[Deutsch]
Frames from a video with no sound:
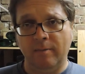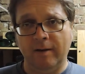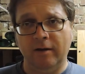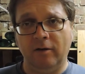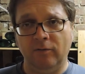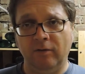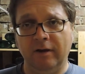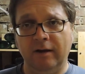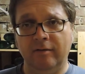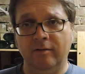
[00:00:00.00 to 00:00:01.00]

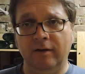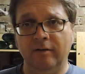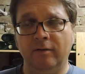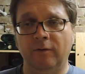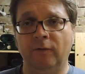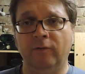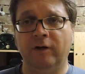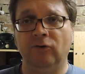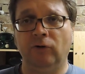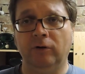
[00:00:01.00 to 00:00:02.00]
2013 erst auf die
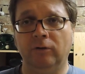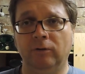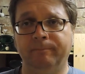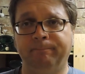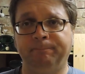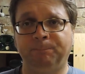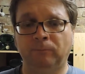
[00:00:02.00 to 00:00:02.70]
Flasche gekommen.